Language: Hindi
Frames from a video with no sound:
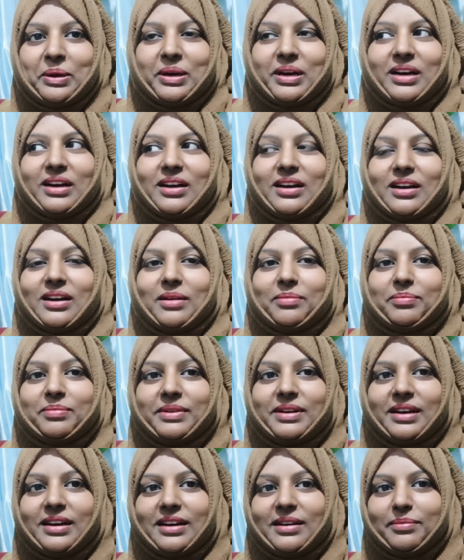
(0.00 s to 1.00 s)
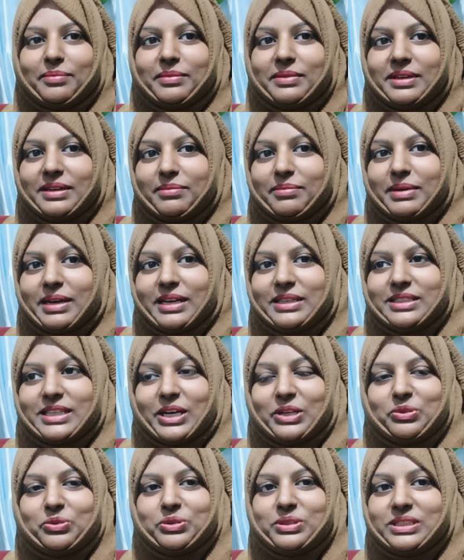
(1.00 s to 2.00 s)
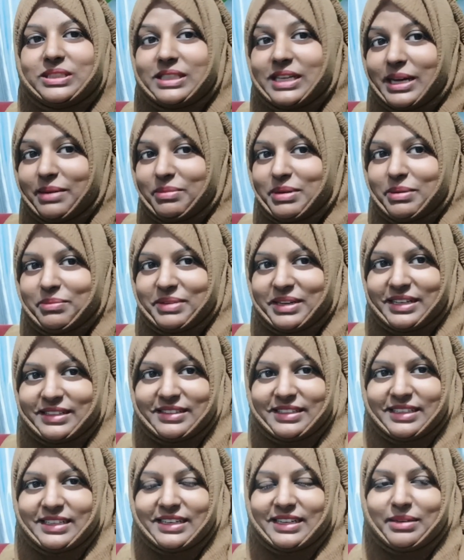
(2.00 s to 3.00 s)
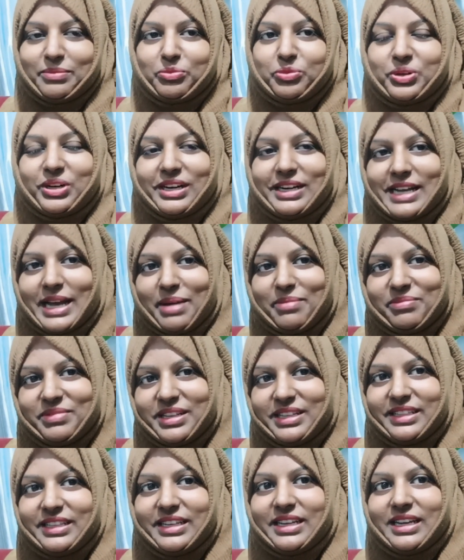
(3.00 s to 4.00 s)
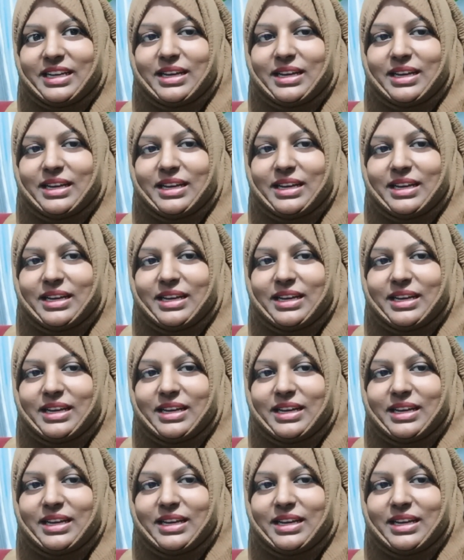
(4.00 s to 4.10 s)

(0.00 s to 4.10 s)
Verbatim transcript: आ, अपना मैं चाहती हूँ जिस घर में हम रहते हैं पूरा टाइम देते